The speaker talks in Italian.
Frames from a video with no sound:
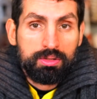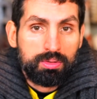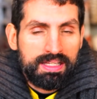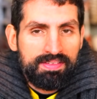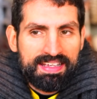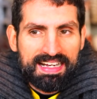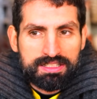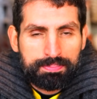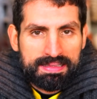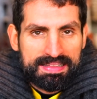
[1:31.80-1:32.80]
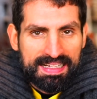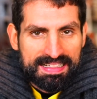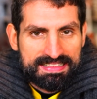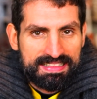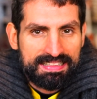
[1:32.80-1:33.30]
non deve
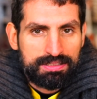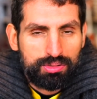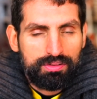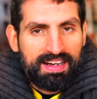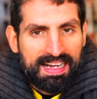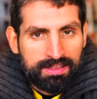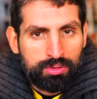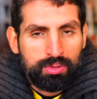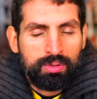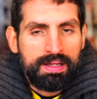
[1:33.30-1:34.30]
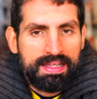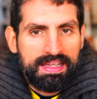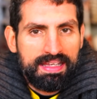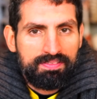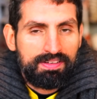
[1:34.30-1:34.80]
aspettarsi adesso vado
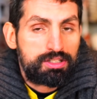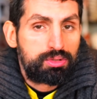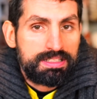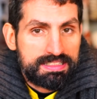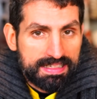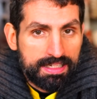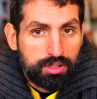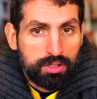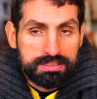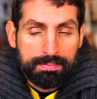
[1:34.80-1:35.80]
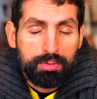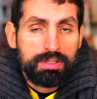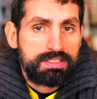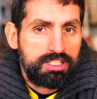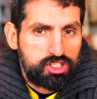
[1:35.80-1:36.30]
e faccio chissà che cosa,
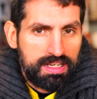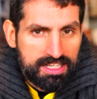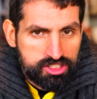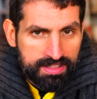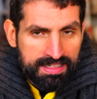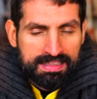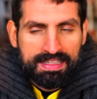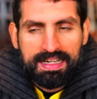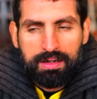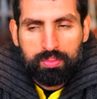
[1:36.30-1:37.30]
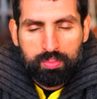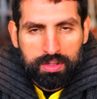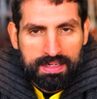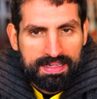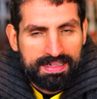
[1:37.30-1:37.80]
poi se c'ha la genetica un
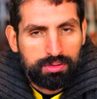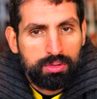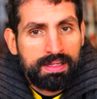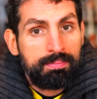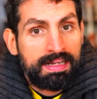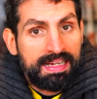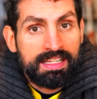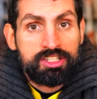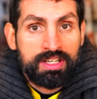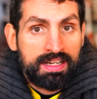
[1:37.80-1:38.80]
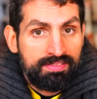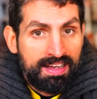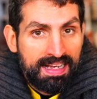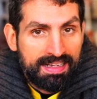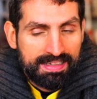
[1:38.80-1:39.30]
buon allenatore magari ci
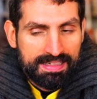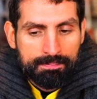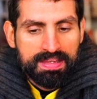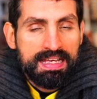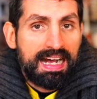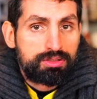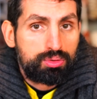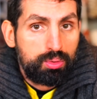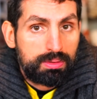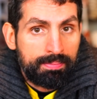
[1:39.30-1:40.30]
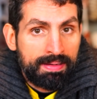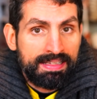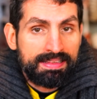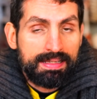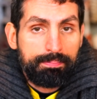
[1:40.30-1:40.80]
arriva anche,
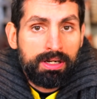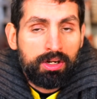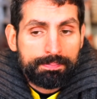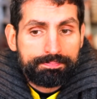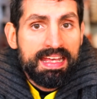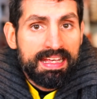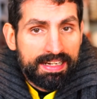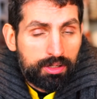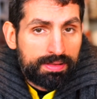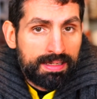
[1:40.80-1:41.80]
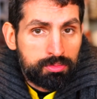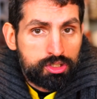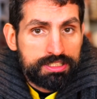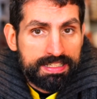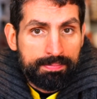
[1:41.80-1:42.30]
assolutamente, però
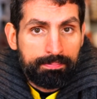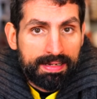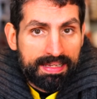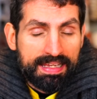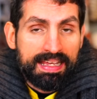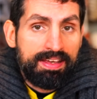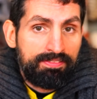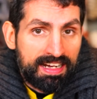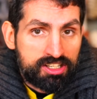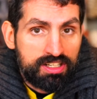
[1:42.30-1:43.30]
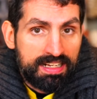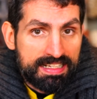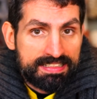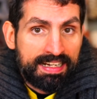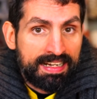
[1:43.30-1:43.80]
ricordiamoci sempre che è facile
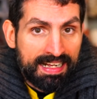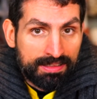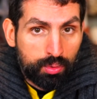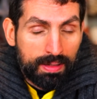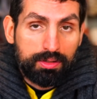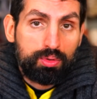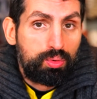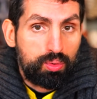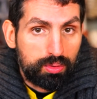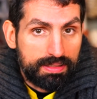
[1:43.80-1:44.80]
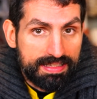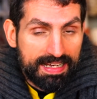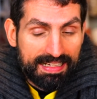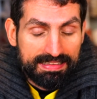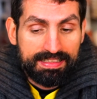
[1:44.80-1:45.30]
essere natural col culo
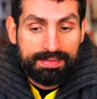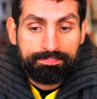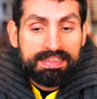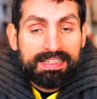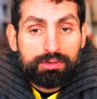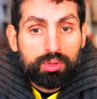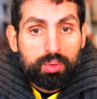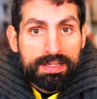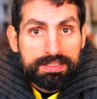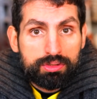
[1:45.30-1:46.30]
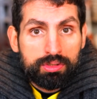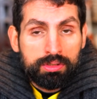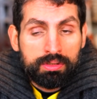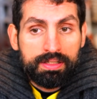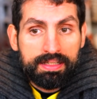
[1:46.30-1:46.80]
degli altri. Detto
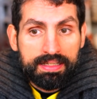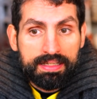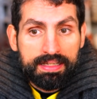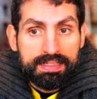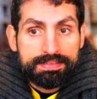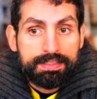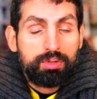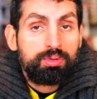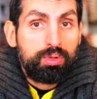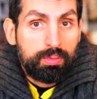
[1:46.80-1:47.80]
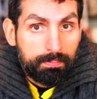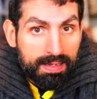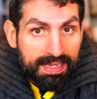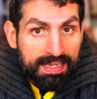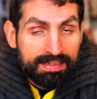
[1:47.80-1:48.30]
questo, eh, secondo
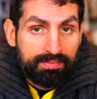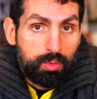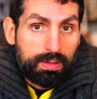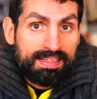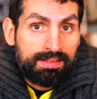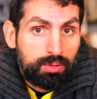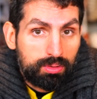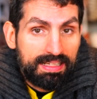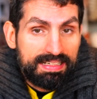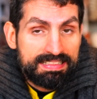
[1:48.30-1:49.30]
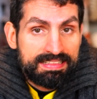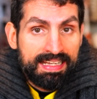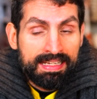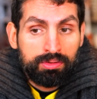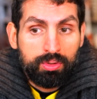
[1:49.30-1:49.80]
me, guardandolo
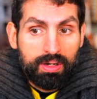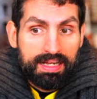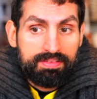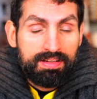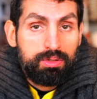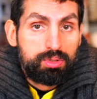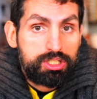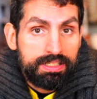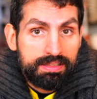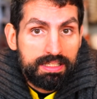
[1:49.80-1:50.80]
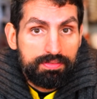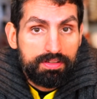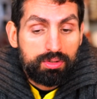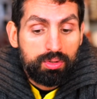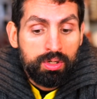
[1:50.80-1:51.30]
dall'esterno, a livello
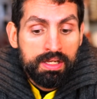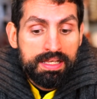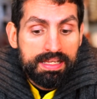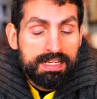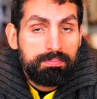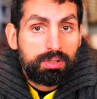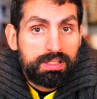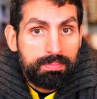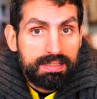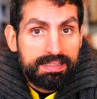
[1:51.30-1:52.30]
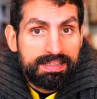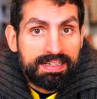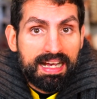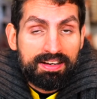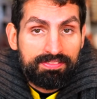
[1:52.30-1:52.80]
scientifico, il
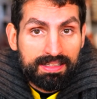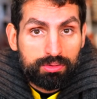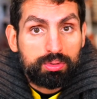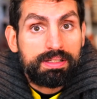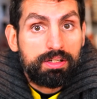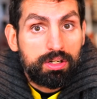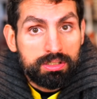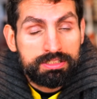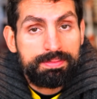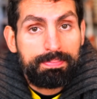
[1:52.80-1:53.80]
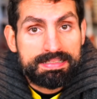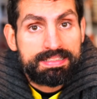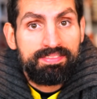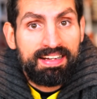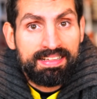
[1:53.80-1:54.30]
bodybuilding ha fatto dei grossi
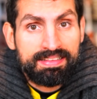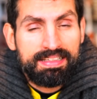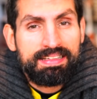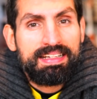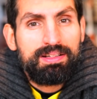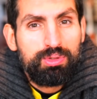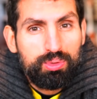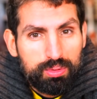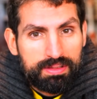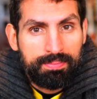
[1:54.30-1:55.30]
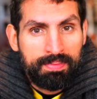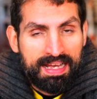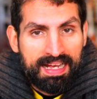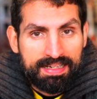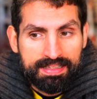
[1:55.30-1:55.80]
passi avanti negli
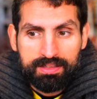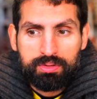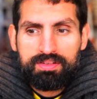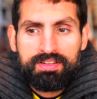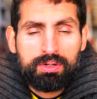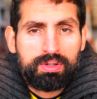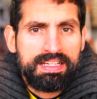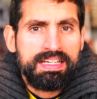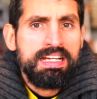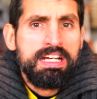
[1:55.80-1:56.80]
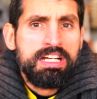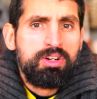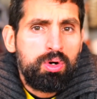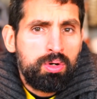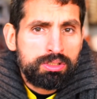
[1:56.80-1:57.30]
ultimi anni. Non è vero che,
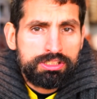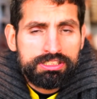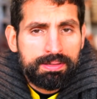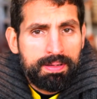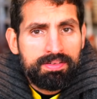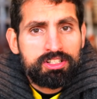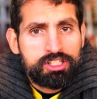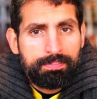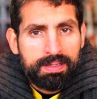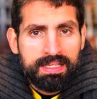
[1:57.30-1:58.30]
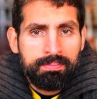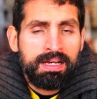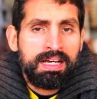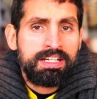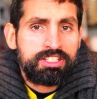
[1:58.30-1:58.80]
oh, si sapeva già
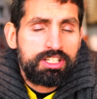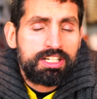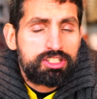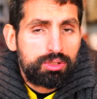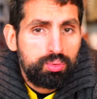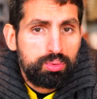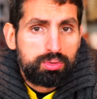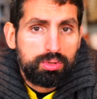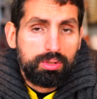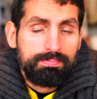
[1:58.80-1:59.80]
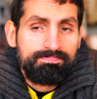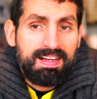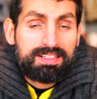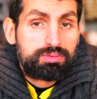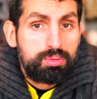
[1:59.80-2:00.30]
prima, c'era già tutto. Mm,
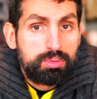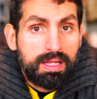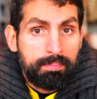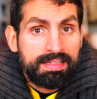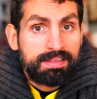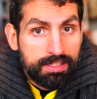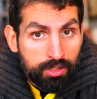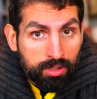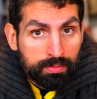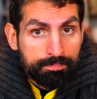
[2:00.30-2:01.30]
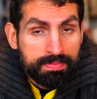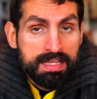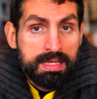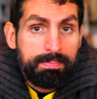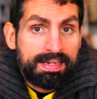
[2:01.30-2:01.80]
assolutamente no
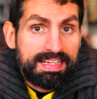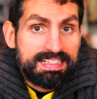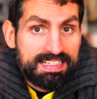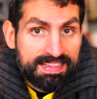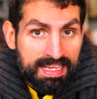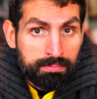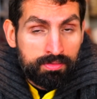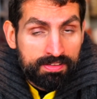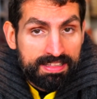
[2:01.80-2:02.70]
perché se andiamo a